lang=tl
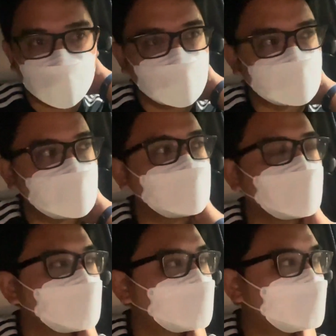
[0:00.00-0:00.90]
ko lang siya
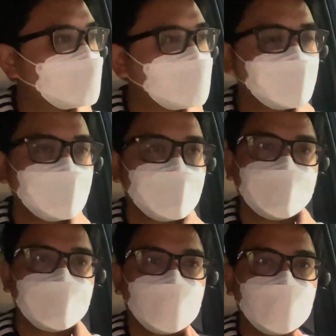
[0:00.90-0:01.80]
dahil
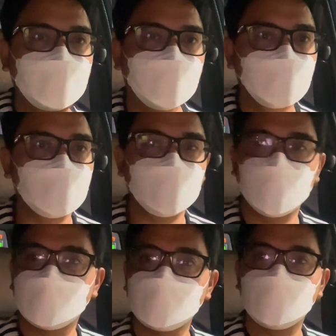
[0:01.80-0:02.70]
uh,
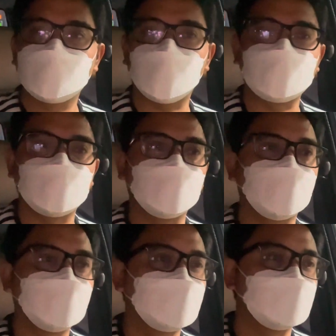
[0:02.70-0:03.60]
affiliated siya sa
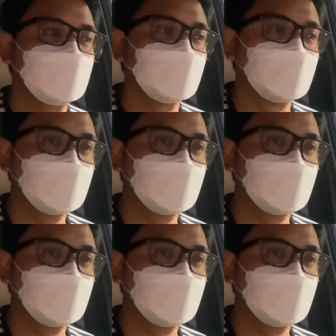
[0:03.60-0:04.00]
SNR. So,